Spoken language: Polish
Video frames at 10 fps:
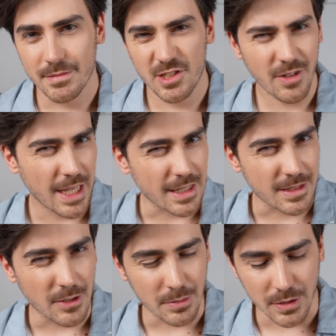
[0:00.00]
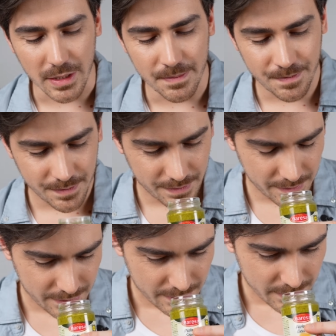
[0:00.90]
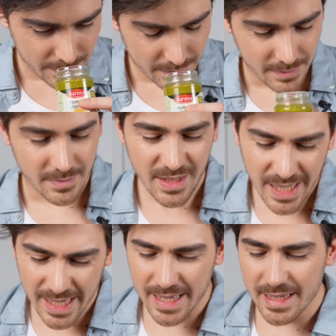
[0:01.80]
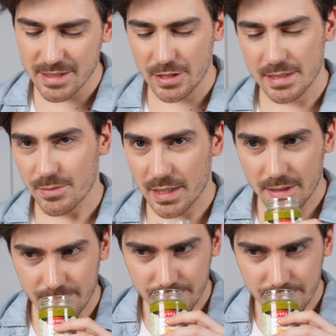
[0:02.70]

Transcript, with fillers: Co nie jest dobrze? Może zepsute. Nie, czasem tak